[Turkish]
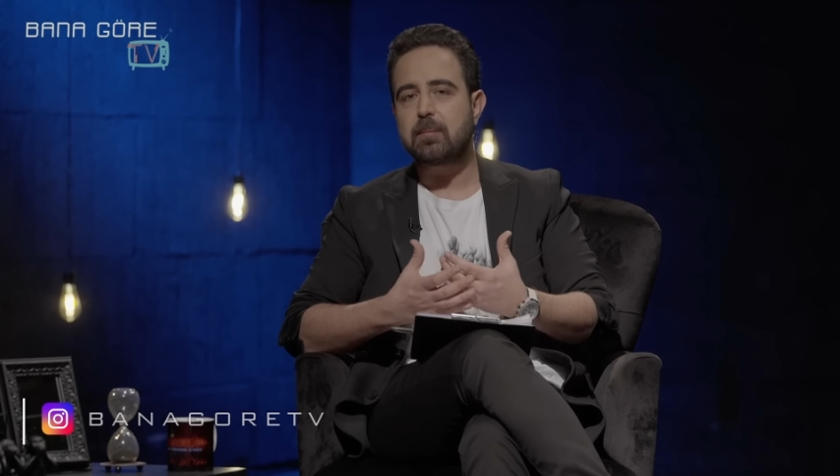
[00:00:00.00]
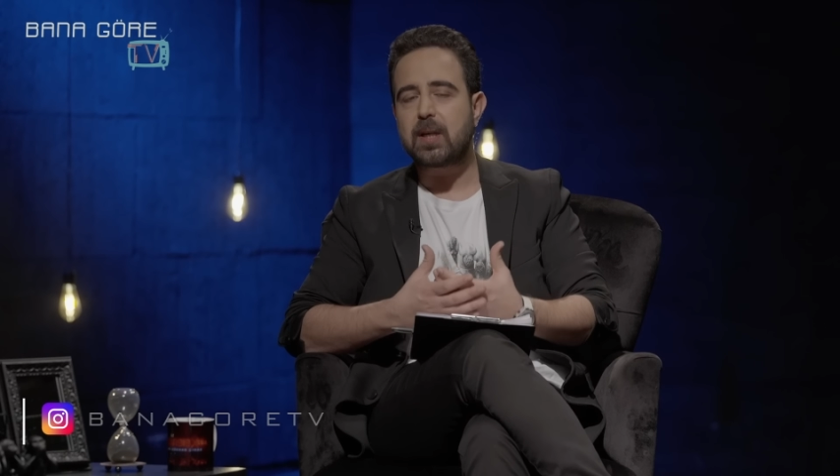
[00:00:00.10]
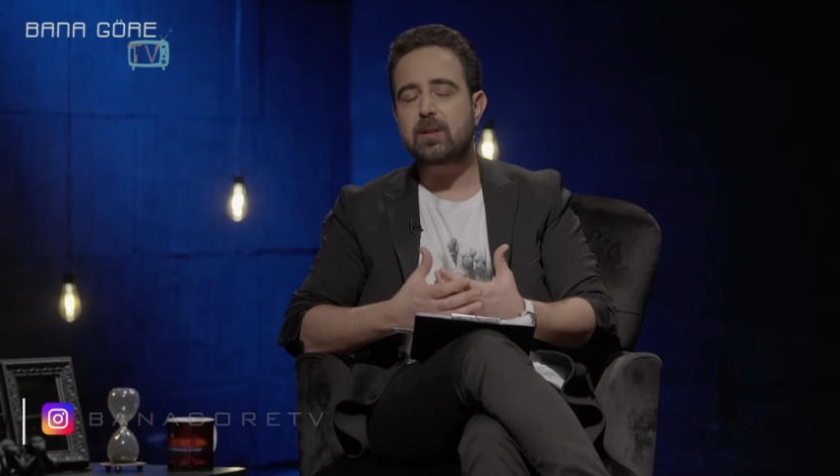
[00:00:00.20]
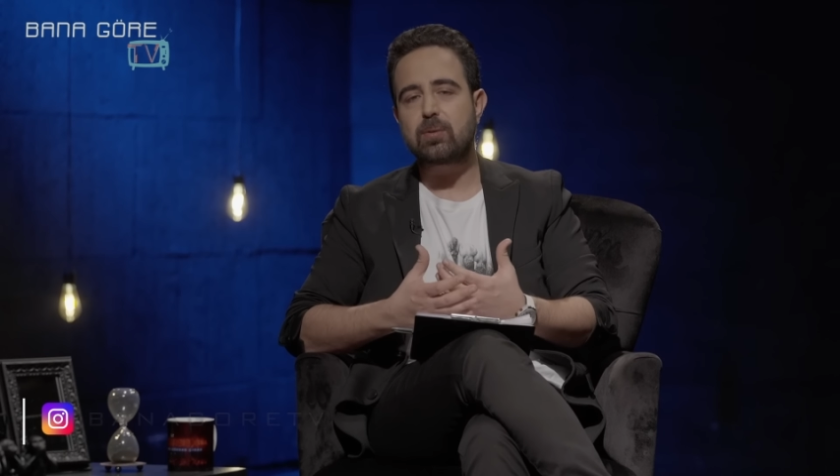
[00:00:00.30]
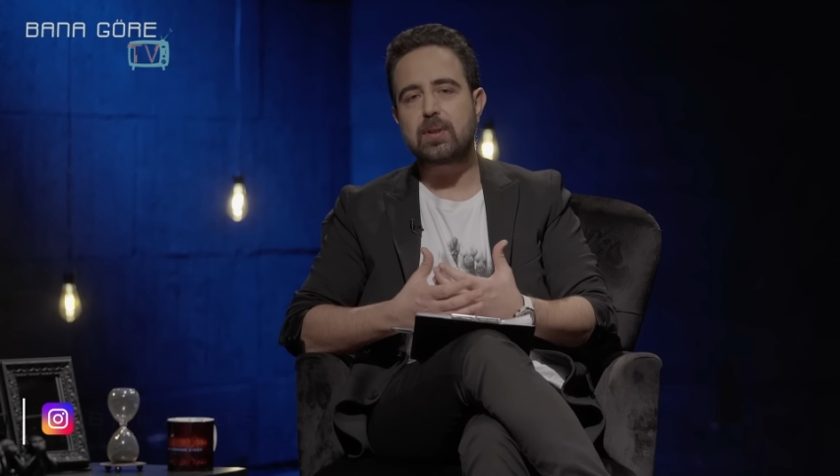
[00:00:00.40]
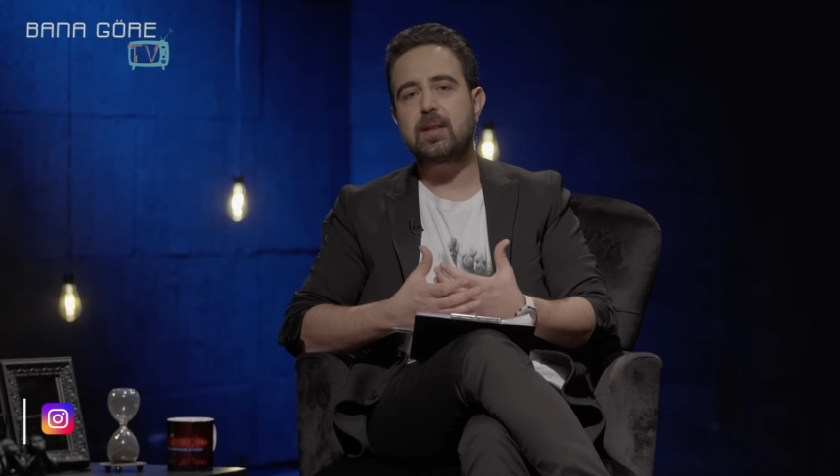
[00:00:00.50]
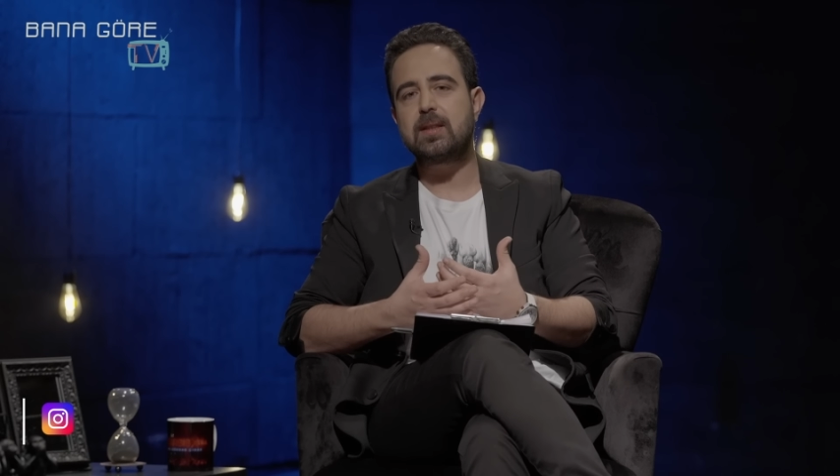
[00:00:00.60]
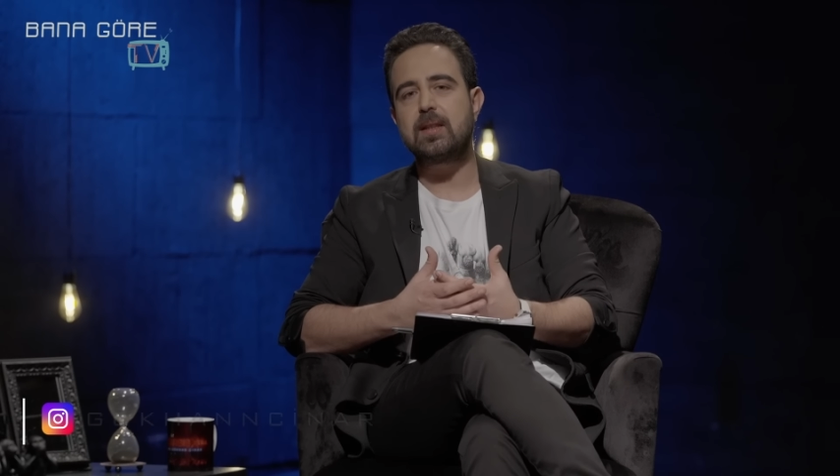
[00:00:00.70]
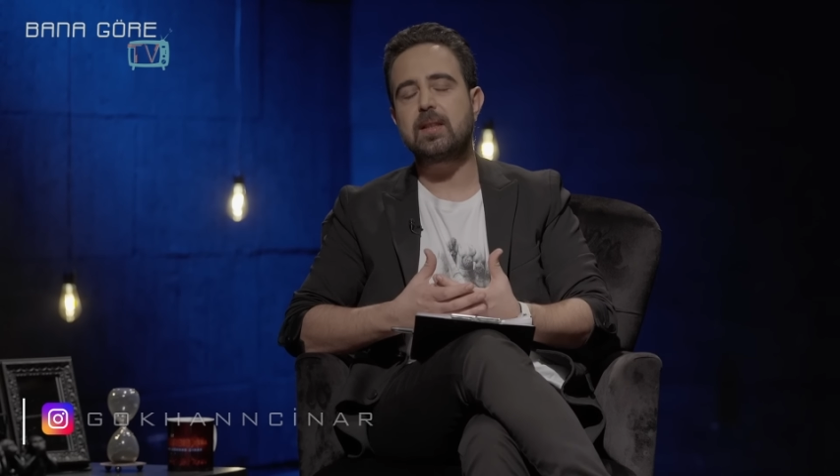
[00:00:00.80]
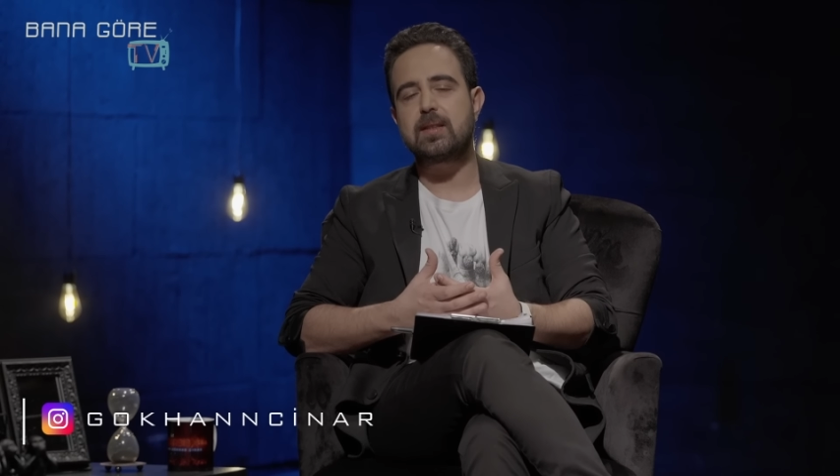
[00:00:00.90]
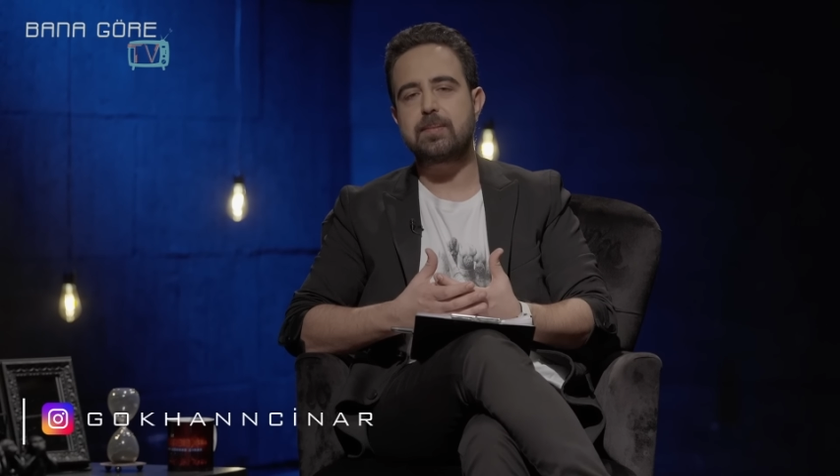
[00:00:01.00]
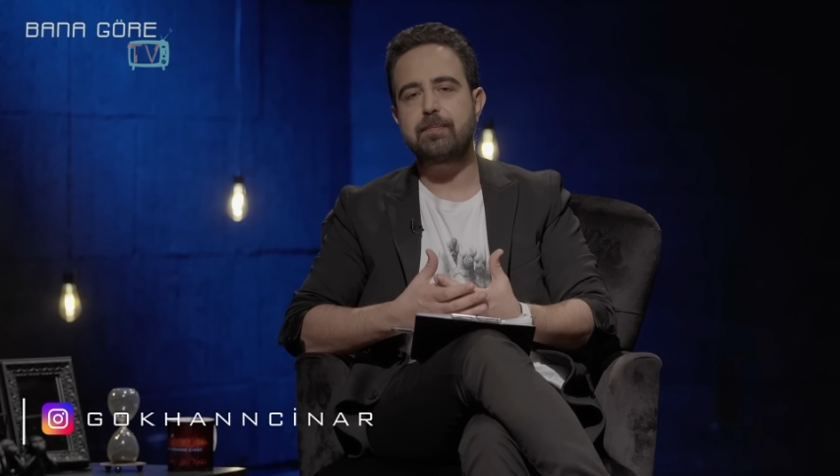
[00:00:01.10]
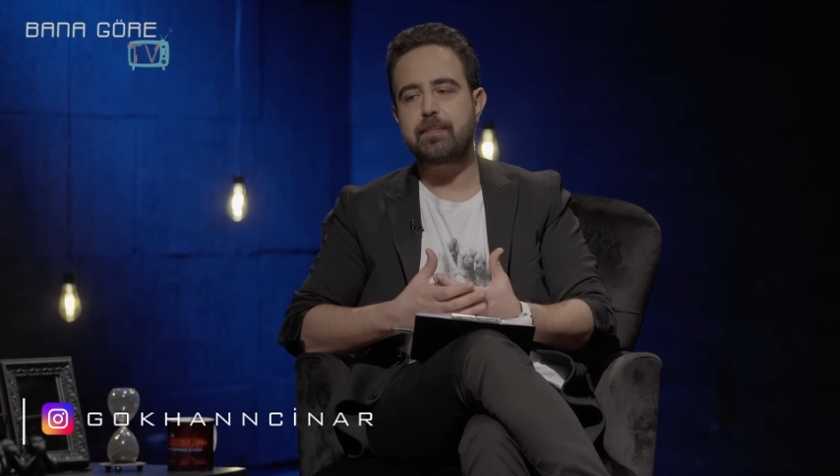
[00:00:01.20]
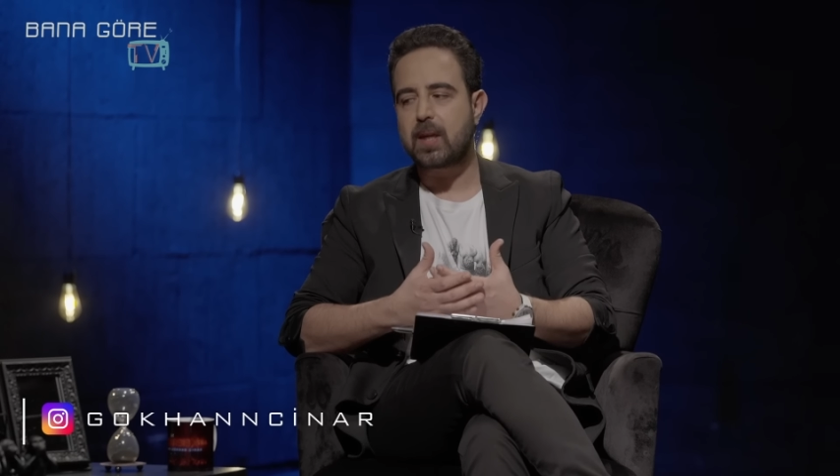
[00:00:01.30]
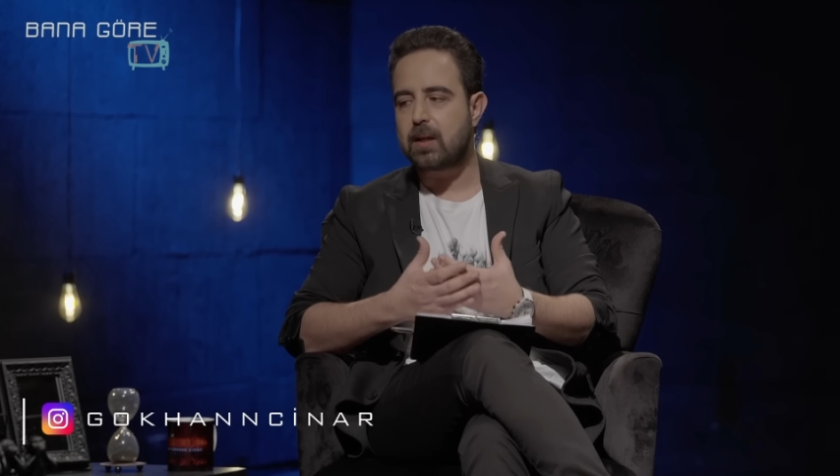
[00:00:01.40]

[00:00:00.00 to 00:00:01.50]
ben ondan dinledim.